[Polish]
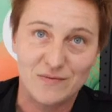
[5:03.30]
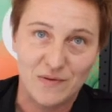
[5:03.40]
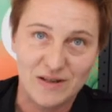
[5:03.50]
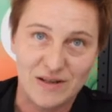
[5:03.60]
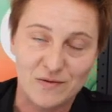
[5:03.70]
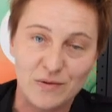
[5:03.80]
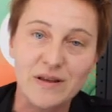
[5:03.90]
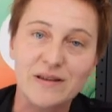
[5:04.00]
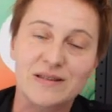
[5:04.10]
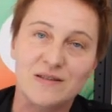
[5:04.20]
nazwa
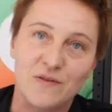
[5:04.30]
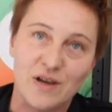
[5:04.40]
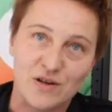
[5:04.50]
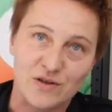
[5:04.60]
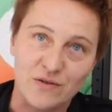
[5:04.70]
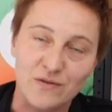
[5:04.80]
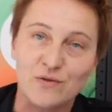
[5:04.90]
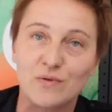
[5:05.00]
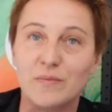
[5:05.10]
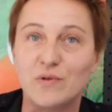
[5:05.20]
wskazuje, zwierząt,
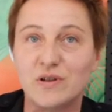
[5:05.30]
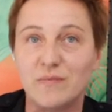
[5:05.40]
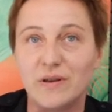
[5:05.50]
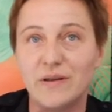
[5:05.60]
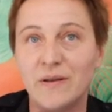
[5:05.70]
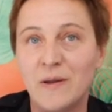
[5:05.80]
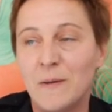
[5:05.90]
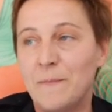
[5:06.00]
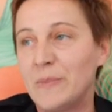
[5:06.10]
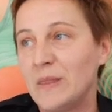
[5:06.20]
które możemy
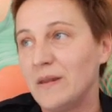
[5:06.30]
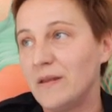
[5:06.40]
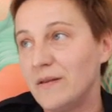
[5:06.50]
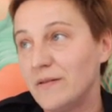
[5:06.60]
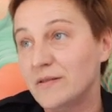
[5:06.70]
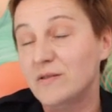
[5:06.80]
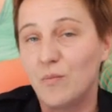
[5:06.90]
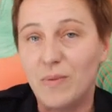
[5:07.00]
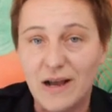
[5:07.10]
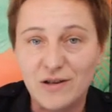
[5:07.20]
mm,
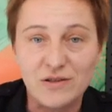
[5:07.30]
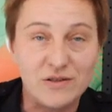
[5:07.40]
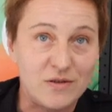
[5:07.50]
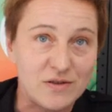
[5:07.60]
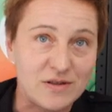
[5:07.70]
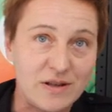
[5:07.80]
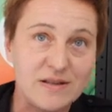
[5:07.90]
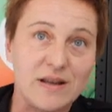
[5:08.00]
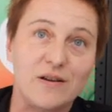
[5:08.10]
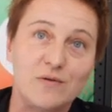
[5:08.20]
zobaczyć,
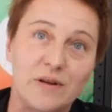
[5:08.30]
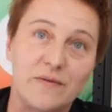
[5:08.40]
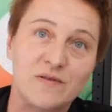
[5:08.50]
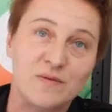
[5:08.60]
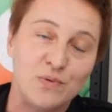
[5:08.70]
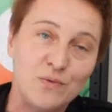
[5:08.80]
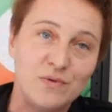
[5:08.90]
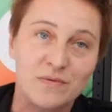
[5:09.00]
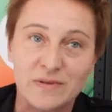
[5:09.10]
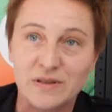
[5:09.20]
dostrzec, a które
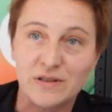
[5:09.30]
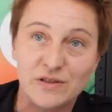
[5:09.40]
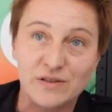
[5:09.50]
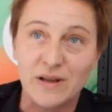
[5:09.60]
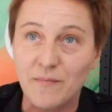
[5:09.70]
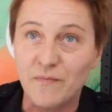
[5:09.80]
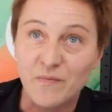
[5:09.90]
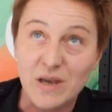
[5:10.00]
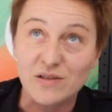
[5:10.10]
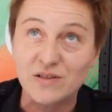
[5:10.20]
współ gdzieś tam
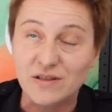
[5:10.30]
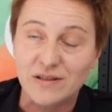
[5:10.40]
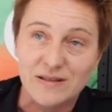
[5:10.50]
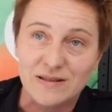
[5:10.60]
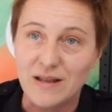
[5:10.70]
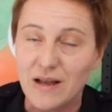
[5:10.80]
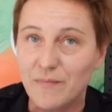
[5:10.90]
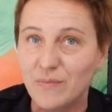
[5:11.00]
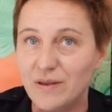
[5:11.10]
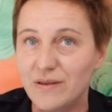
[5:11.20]
w mieście z
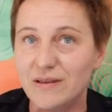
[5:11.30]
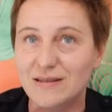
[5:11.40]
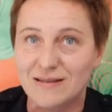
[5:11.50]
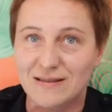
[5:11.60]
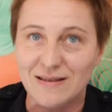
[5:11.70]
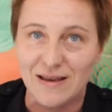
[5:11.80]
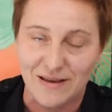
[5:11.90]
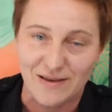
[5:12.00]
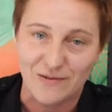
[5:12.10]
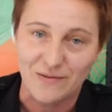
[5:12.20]
nami
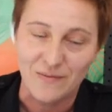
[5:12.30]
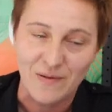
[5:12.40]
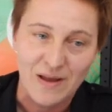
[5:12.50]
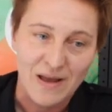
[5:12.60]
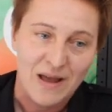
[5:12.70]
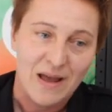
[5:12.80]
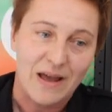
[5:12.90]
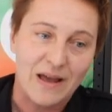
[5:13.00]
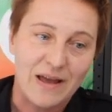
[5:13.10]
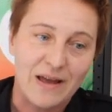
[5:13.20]
istnieją.
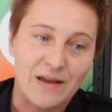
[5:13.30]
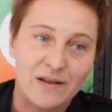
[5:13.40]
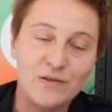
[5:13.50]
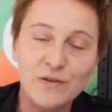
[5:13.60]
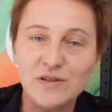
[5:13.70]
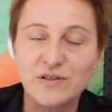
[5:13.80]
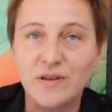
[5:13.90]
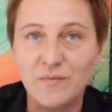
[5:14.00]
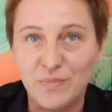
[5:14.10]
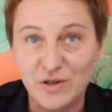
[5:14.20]
E, no i się
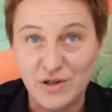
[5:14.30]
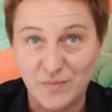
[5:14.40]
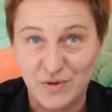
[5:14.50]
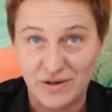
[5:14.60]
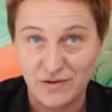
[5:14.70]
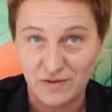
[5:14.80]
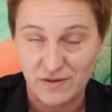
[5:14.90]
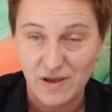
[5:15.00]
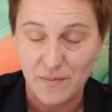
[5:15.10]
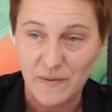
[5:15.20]
im bliżej
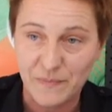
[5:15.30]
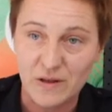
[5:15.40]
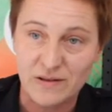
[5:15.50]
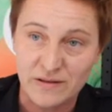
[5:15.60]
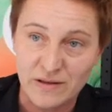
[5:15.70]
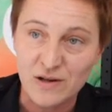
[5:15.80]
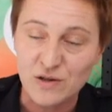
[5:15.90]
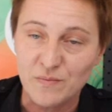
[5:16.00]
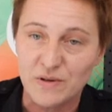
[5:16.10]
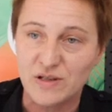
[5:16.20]
przyglądniemy. Na
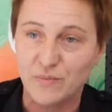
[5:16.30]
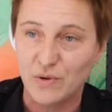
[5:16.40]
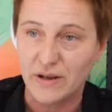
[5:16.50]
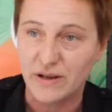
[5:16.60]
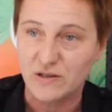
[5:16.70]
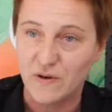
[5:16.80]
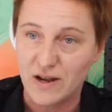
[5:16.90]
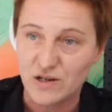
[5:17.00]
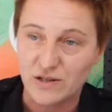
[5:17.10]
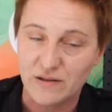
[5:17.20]
czym będzie polegać
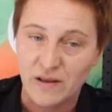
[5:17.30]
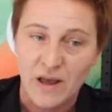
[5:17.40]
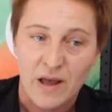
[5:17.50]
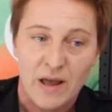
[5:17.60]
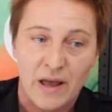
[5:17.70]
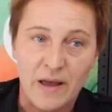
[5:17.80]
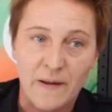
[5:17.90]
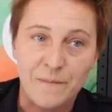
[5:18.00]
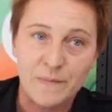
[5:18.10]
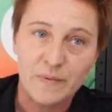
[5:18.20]
warsztat? E,